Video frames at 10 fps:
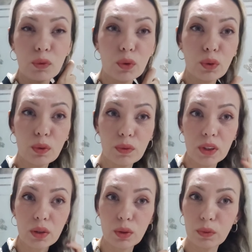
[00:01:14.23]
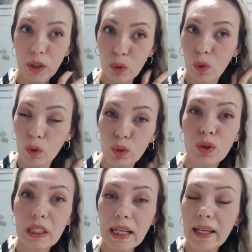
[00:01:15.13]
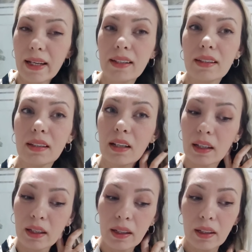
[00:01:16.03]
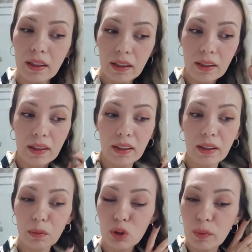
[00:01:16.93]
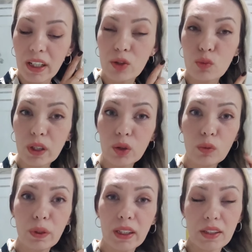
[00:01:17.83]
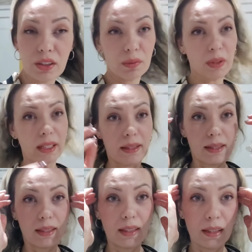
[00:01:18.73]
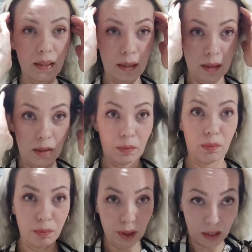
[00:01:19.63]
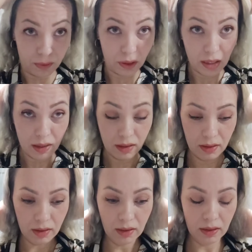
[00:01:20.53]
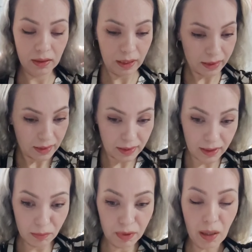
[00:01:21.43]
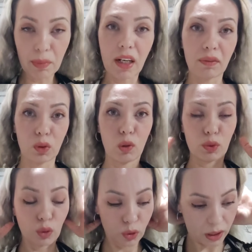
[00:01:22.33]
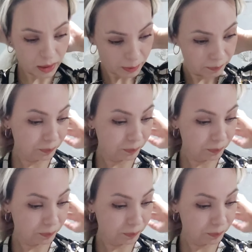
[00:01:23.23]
bu video vlog olursa eğer e, muhtemelen cuma günü paylaşırım. Neredeyse de bir hafta neredeyse değil tam bir hafta olmuş olacak.